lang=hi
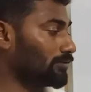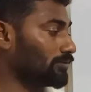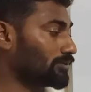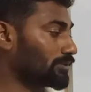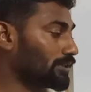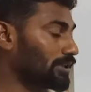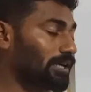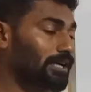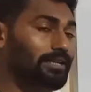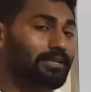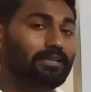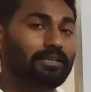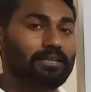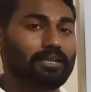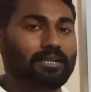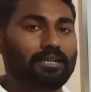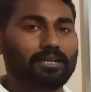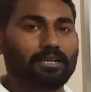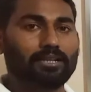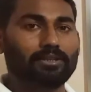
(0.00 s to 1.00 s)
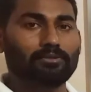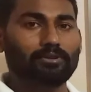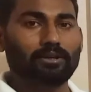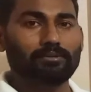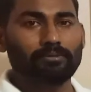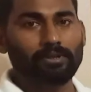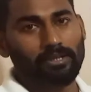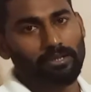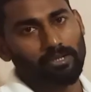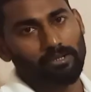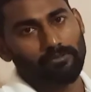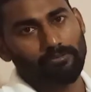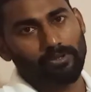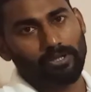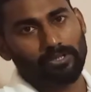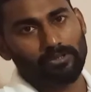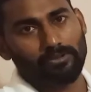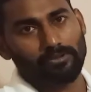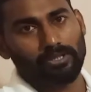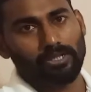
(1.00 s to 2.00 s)
उसके आगे क्या लगा दो आप
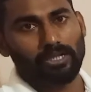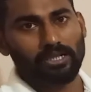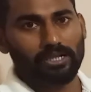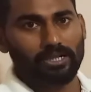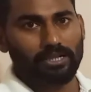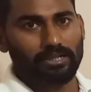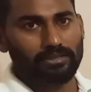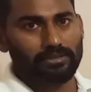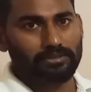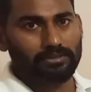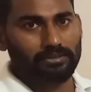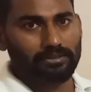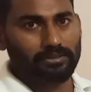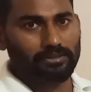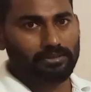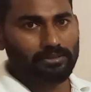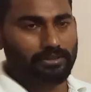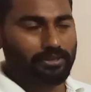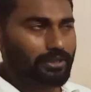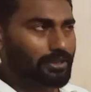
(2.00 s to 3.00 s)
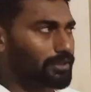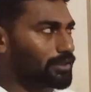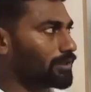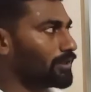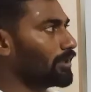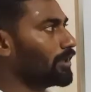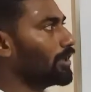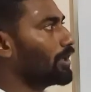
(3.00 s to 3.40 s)
फैक्टोरियल लगा दीजिए ठीक है ना